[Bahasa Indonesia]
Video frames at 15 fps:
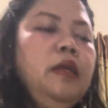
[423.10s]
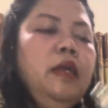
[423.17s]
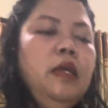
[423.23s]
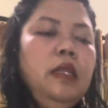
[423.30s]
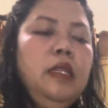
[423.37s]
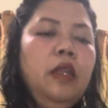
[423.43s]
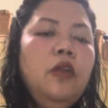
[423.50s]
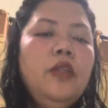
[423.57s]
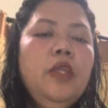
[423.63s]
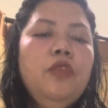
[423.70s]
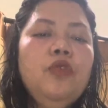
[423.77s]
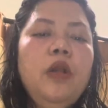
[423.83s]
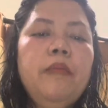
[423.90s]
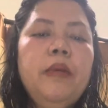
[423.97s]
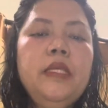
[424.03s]
nilonnya
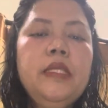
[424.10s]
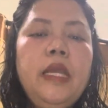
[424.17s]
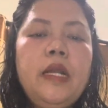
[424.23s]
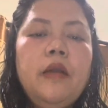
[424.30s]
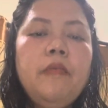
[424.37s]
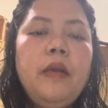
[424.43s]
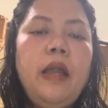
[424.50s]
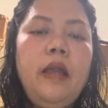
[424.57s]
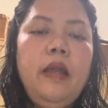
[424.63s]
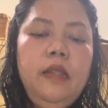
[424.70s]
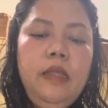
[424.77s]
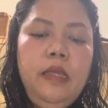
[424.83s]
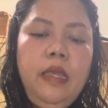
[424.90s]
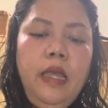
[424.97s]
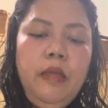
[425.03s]
juga masih cakep kak
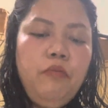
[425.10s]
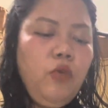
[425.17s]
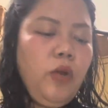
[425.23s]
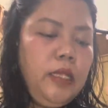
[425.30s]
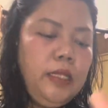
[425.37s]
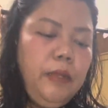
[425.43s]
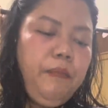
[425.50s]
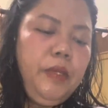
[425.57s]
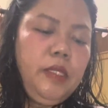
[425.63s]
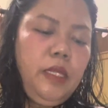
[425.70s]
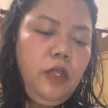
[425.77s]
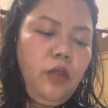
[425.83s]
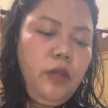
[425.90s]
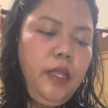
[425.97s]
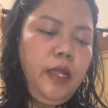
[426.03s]
ya bukan tipis
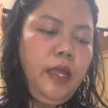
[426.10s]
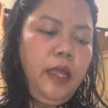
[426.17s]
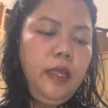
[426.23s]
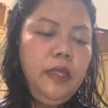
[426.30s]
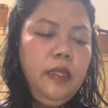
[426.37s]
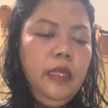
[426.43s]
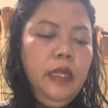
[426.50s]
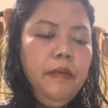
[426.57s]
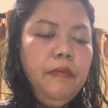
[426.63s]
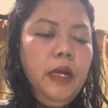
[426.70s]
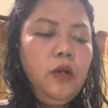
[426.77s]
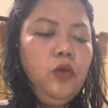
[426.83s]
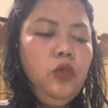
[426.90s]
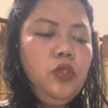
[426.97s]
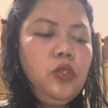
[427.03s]
nilonnya kak
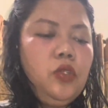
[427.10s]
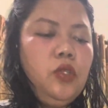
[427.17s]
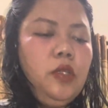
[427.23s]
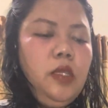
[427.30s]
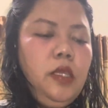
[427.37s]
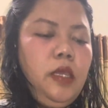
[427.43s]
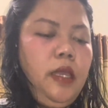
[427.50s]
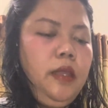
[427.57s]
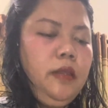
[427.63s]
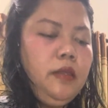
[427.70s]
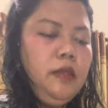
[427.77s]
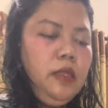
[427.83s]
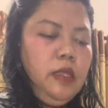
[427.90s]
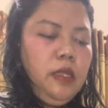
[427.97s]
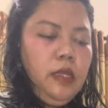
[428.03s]
bagus ya
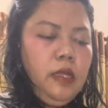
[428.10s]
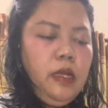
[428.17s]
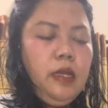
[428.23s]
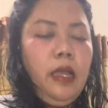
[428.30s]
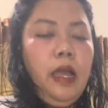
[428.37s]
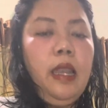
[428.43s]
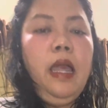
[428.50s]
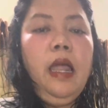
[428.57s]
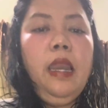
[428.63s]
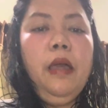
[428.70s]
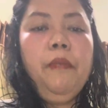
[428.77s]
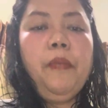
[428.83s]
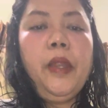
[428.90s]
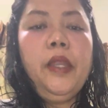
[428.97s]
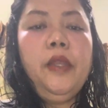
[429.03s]

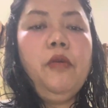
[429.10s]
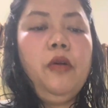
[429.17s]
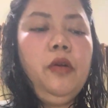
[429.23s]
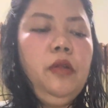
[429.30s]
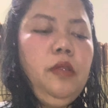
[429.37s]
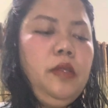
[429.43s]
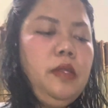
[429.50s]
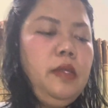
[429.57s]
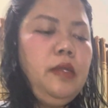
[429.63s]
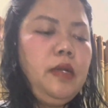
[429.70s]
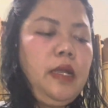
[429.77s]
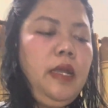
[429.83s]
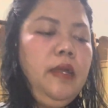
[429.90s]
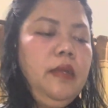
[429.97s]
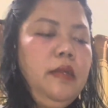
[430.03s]
ala-ala predong ya
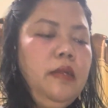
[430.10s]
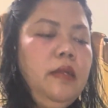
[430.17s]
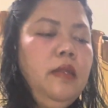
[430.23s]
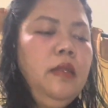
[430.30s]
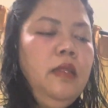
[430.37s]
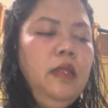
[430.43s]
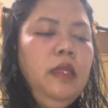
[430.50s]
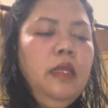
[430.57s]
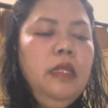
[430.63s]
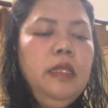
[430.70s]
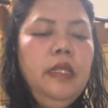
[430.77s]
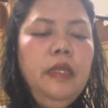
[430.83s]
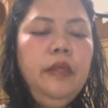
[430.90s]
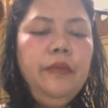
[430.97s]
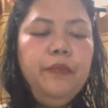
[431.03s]
kak
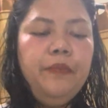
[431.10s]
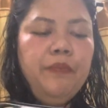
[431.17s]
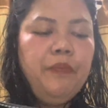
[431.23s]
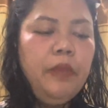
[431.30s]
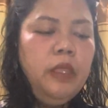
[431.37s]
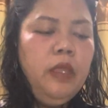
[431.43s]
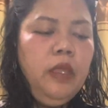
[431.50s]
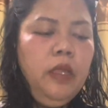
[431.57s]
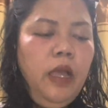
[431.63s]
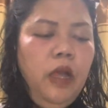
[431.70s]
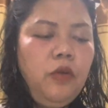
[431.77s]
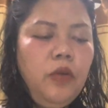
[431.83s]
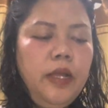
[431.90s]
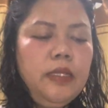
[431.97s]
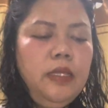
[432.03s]
nih
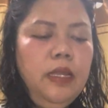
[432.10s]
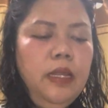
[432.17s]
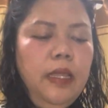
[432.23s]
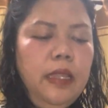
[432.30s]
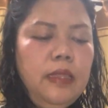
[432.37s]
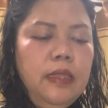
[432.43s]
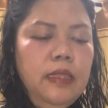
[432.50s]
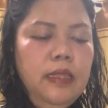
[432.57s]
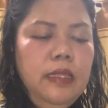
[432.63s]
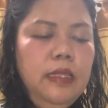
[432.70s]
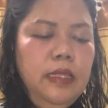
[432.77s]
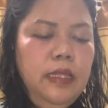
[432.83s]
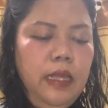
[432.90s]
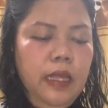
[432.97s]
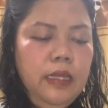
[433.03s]
aku kasih lihat
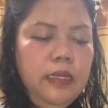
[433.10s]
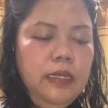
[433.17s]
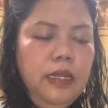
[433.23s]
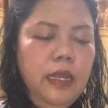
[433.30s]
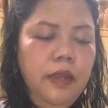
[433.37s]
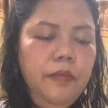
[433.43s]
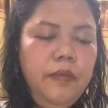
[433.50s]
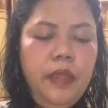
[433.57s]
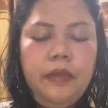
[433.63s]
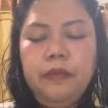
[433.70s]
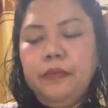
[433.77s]
ya dalamnya